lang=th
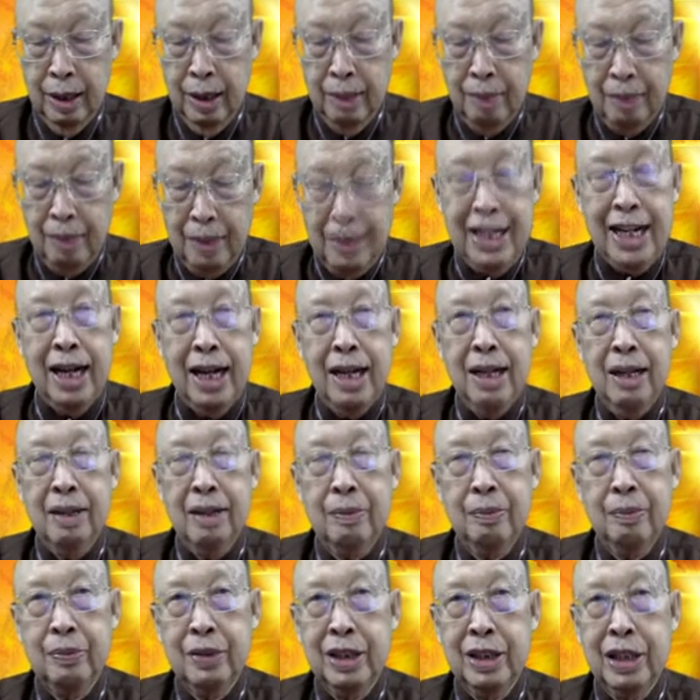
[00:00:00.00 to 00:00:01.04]
เป็นอย่าง
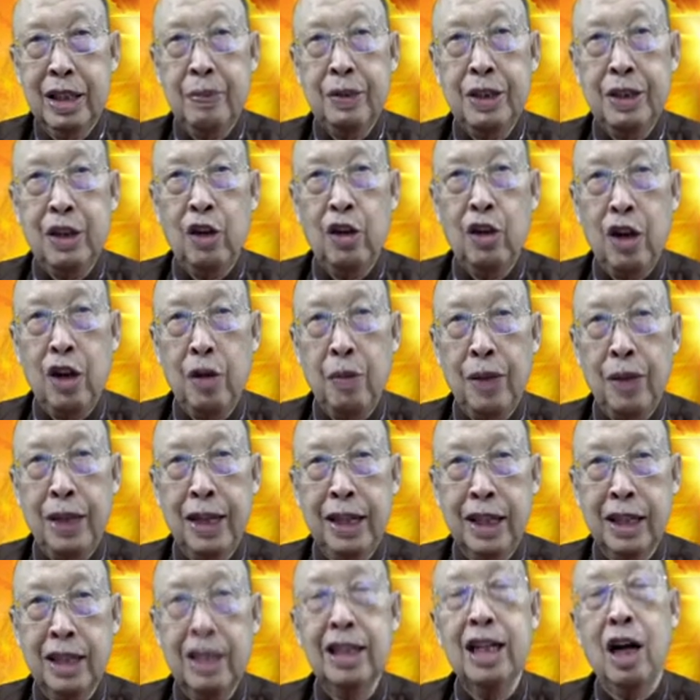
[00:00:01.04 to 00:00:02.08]
ที่พระเจ้าให้เอาไป
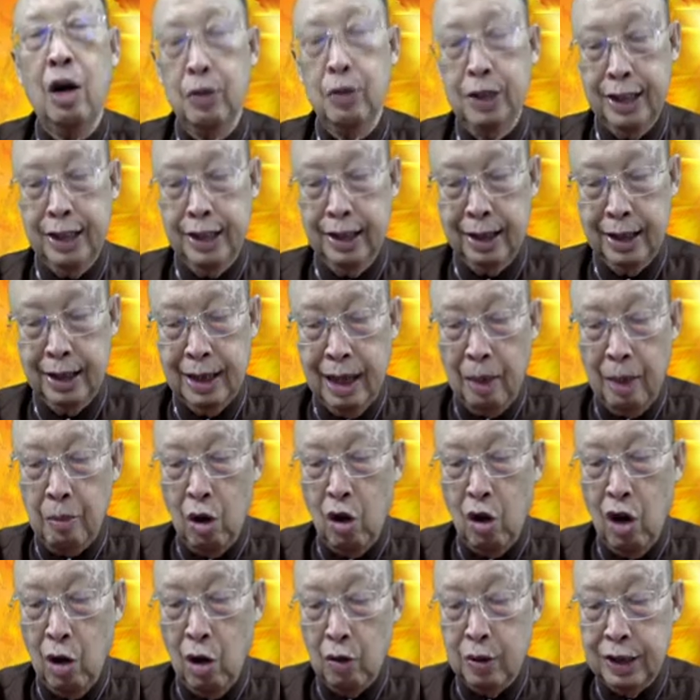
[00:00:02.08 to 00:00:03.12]
นะ่ะคือเขาประเสริฐนำเอา
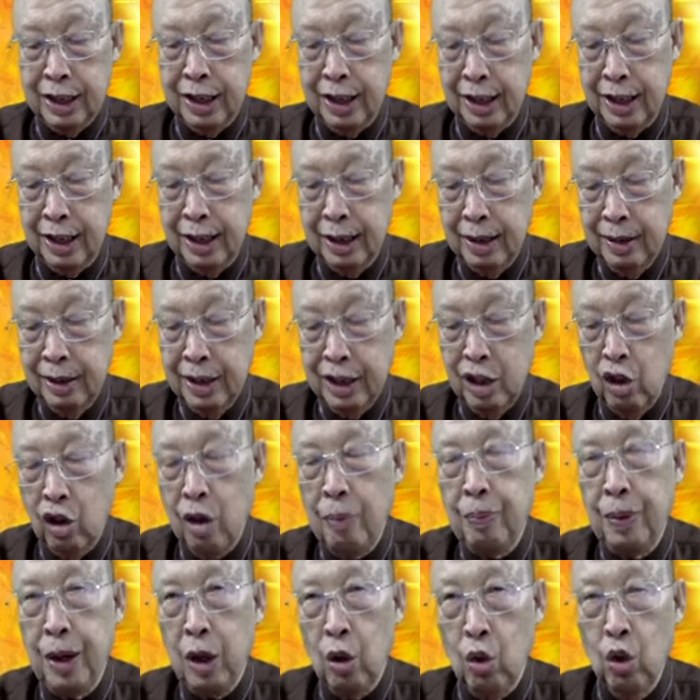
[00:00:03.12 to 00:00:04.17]
เขาประเสริฐนะ่ะเกี่ยวกับ
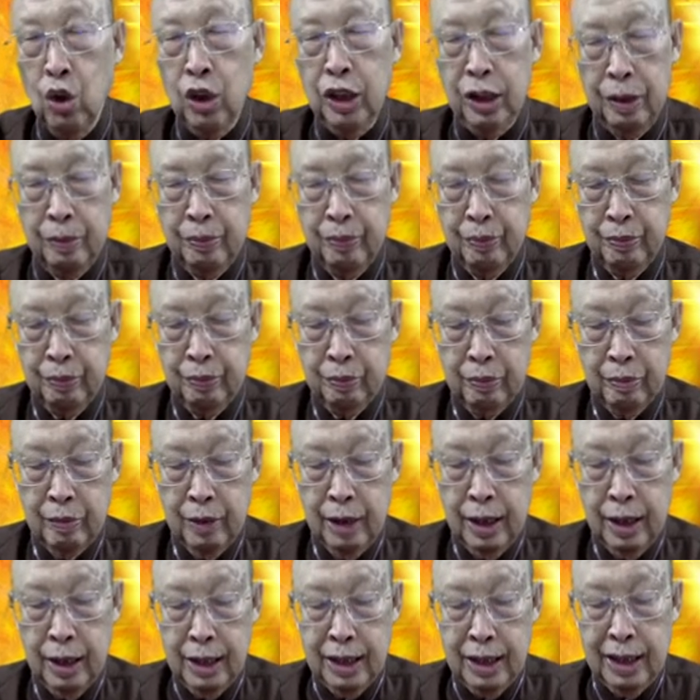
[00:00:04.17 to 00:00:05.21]
พระคุณ
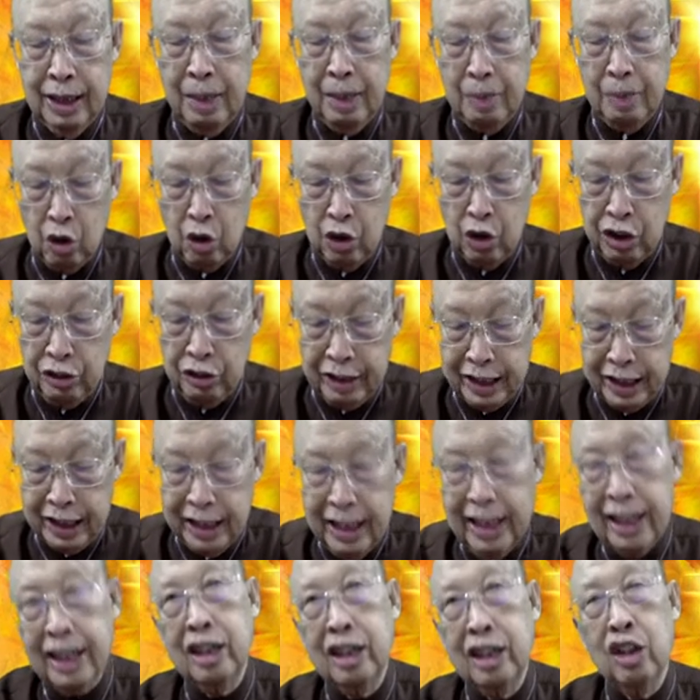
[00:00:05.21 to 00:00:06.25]
คือนำเอาชีวิตนิ
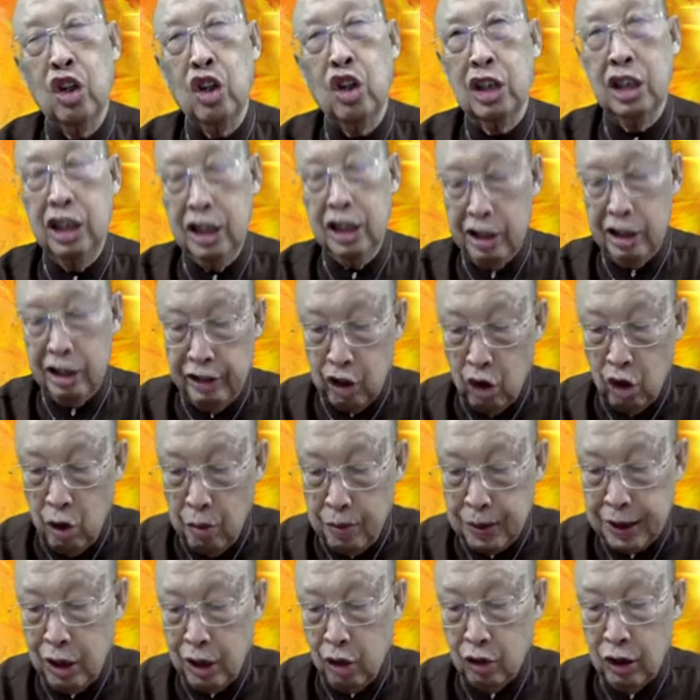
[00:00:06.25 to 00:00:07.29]
รันดร คือชีวิตของ
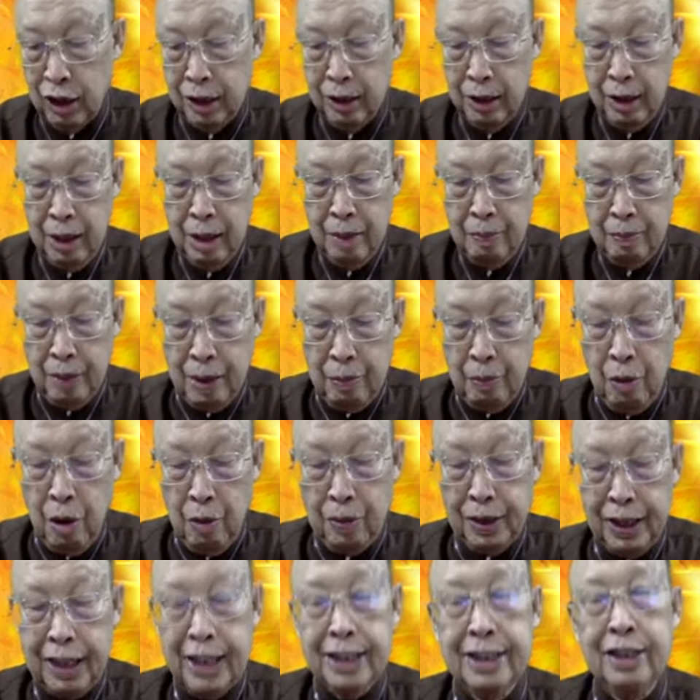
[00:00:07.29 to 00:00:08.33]
พระเจ้านะ่ะไปมอบ
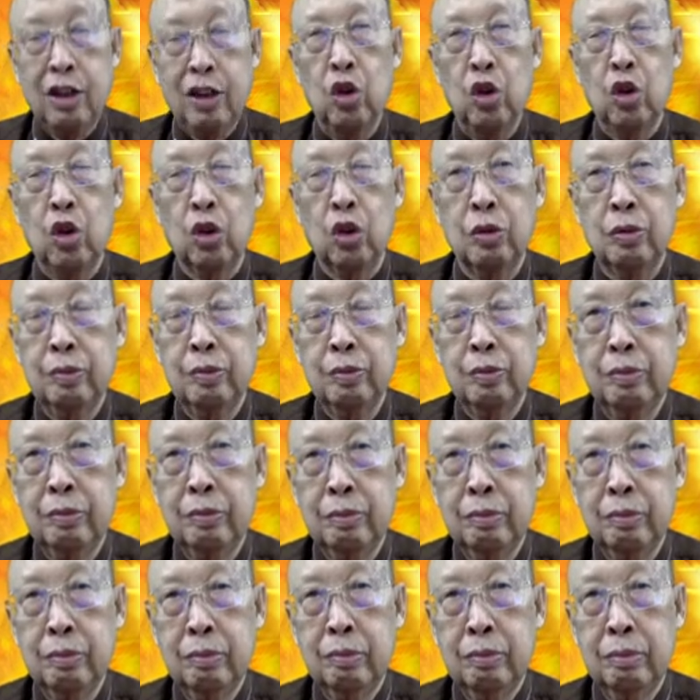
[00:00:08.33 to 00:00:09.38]
ให้แก่ชาวโลก
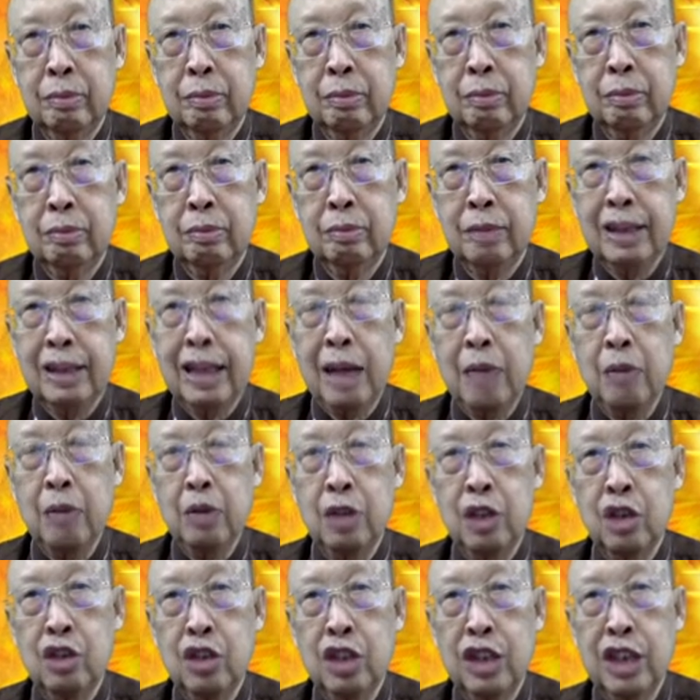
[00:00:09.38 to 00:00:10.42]
มาถ่ายบุตร
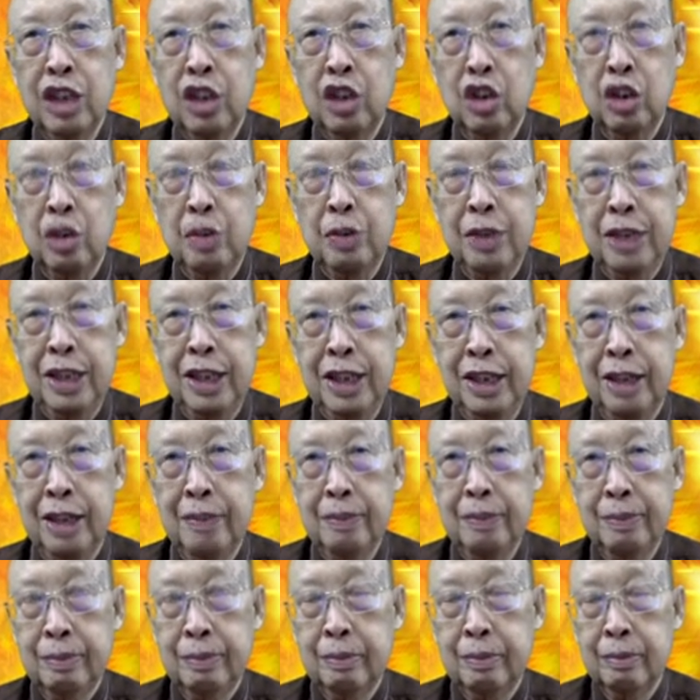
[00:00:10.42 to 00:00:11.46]
เศร้าสีขอสิบสี่นะ
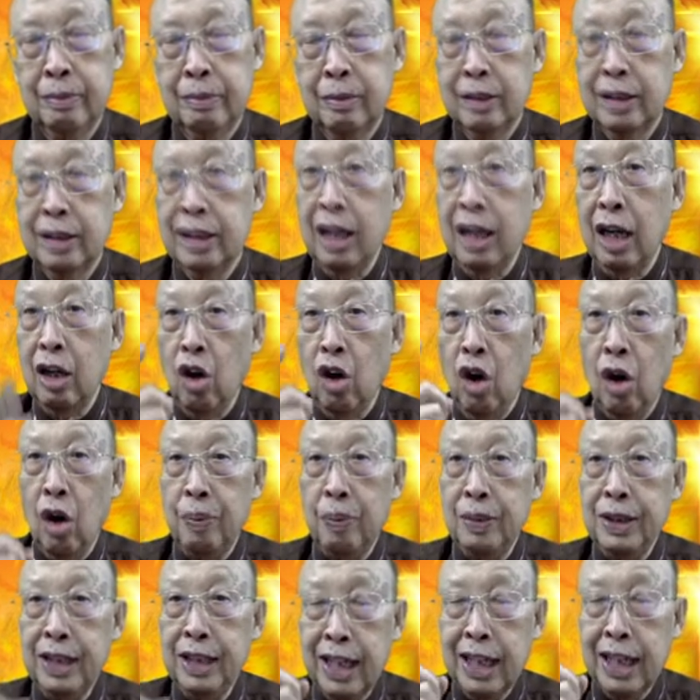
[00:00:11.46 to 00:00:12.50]
ฉะนั้นออก
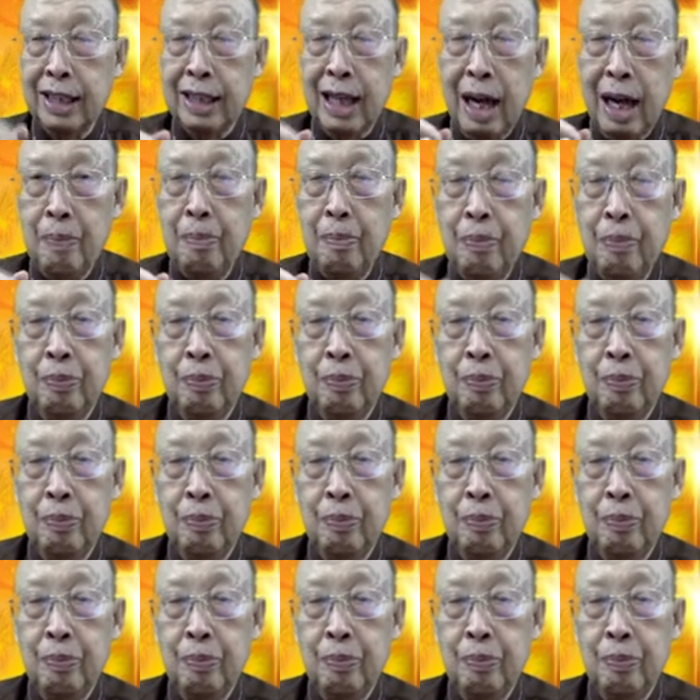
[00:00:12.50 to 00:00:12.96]
ไปใช้กระตาม